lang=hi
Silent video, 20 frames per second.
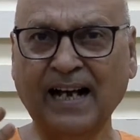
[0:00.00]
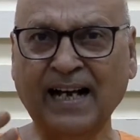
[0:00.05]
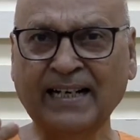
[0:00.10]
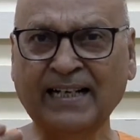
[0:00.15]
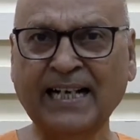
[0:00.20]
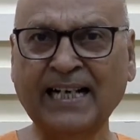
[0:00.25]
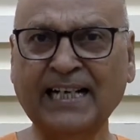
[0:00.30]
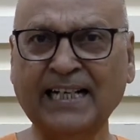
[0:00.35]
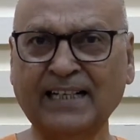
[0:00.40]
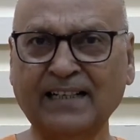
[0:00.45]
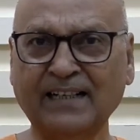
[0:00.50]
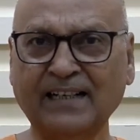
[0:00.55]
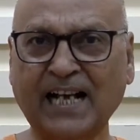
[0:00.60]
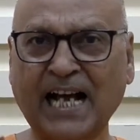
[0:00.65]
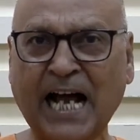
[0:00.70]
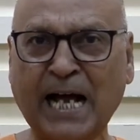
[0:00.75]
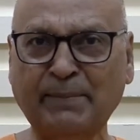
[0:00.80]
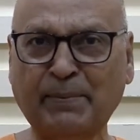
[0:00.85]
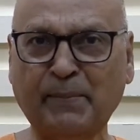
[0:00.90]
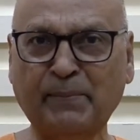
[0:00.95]
अगर
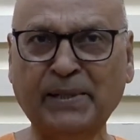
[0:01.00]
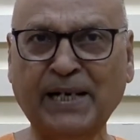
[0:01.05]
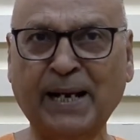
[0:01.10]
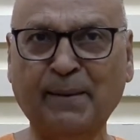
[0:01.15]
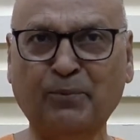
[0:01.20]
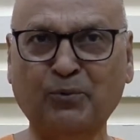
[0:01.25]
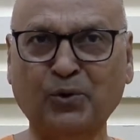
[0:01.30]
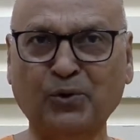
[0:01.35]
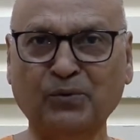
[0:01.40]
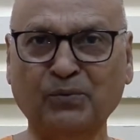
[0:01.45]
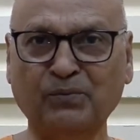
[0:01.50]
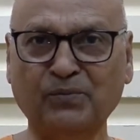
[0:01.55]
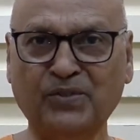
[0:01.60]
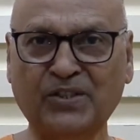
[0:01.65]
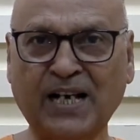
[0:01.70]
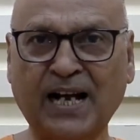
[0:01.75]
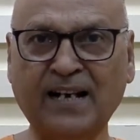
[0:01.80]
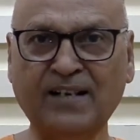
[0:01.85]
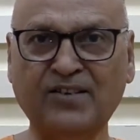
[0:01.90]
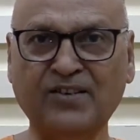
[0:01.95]
आप अपने आप को
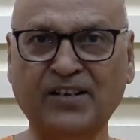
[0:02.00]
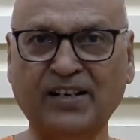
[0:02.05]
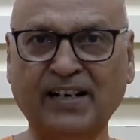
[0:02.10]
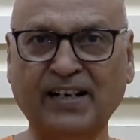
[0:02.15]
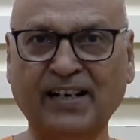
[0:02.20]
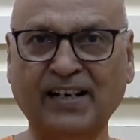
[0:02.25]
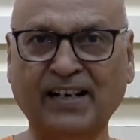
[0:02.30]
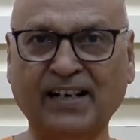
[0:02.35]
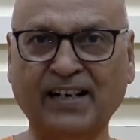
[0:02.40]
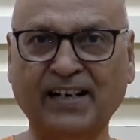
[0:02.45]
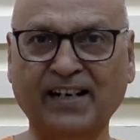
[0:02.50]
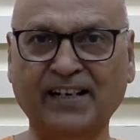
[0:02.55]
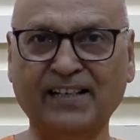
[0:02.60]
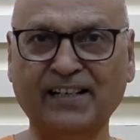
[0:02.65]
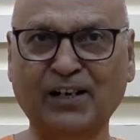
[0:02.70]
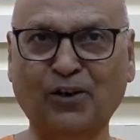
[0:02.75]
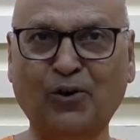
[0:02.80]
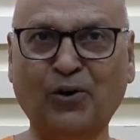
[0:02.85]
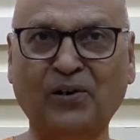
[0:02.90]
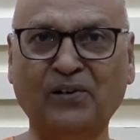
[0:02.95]
जांच रहे हैं
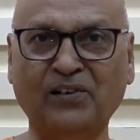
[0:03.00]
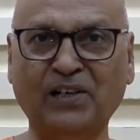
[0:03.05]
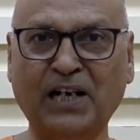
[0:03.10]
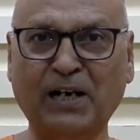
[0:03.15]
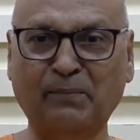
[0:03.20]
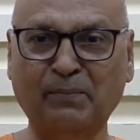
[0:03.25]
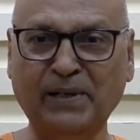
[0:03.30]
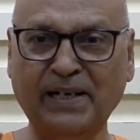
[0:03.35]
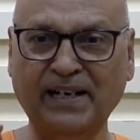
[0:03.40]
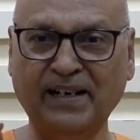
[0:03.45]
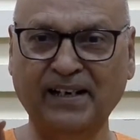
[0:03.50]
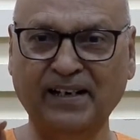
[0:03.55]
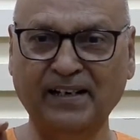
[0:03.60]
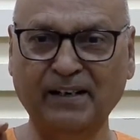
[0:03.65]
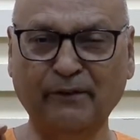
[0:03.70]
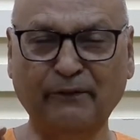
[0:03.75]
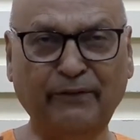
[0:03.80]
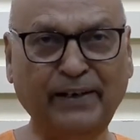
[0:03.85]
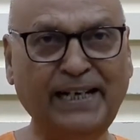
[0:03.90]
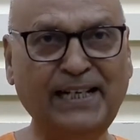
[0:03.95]
अपने
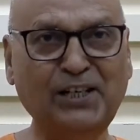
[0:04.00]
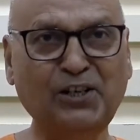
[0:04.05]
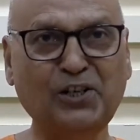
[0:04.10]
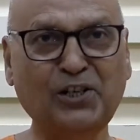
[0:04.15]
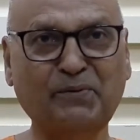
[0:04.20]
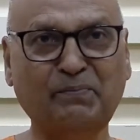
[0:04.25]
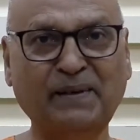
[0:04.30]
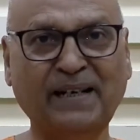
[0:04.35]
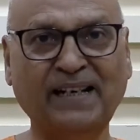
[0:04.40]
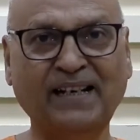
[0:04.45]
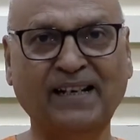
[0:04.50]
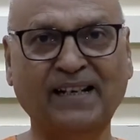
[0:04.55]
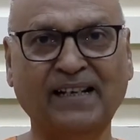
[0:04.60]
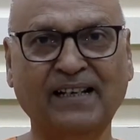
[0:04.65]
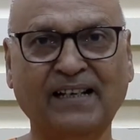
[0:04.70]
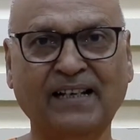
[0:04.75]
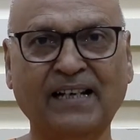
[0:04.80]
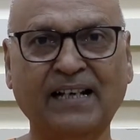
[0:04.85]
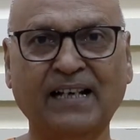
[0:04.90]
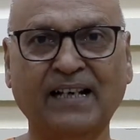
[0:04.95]
फेलियर्स पे
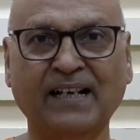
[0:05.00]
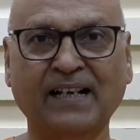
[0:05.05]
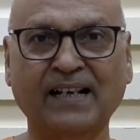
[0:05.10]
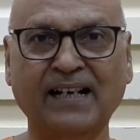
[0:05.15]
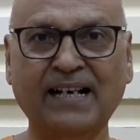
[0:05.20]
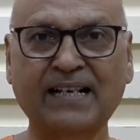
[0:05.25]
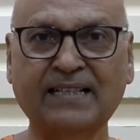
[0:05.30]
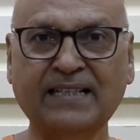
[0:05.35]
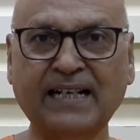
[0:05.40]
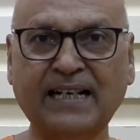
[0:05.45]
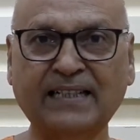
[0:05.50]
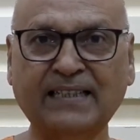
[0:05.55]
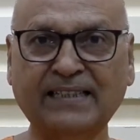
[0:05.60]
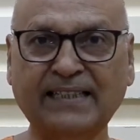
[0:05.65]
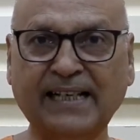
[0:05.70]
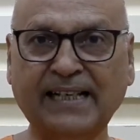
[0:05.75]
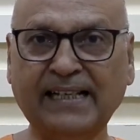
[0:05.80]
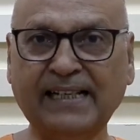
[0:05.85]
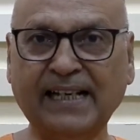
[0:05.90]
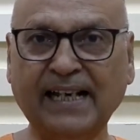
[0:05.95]
इसका अर्थ
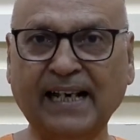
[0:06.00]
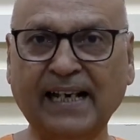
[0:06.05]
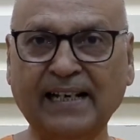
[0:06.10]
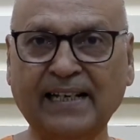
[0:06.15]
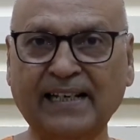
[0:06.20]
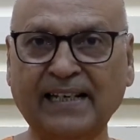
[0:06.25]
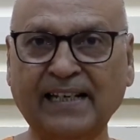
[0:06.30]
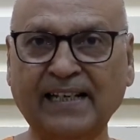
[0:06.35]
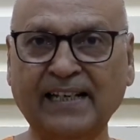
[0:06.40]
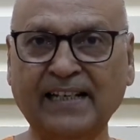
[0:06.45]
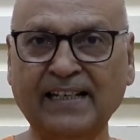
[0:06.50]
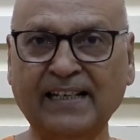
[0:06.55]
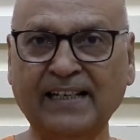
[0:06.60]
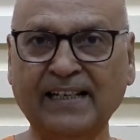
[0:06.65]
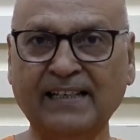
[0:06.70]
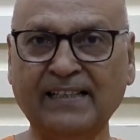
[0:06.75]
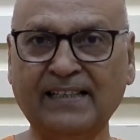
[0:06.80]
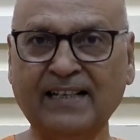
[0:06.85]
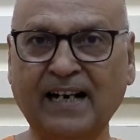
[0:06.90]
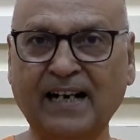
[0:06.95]
यही है कि
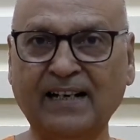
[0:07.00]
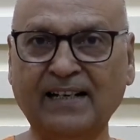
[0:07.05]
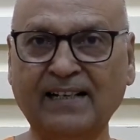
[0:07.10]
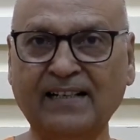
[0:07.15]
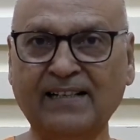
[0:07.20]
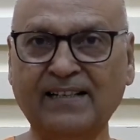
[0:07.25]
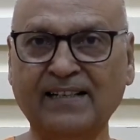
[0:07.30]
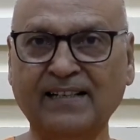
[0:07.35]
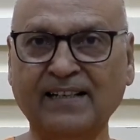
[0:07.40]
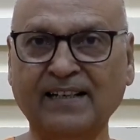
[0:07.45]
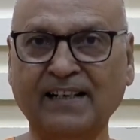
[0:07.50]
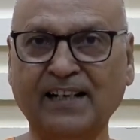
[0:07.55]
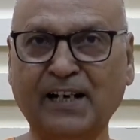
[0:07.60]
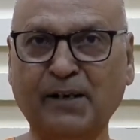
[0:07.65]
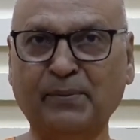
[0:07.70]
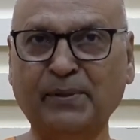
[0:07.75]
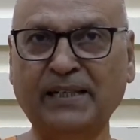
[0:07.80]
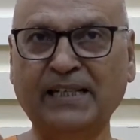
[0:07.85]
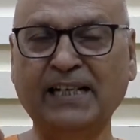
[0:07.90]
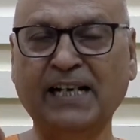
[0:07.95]
जान लीजिए
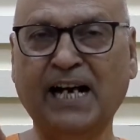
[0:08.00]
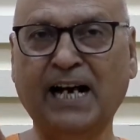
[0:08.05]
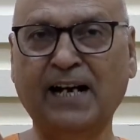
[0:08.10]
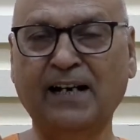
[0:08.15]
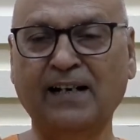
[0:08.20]
अभी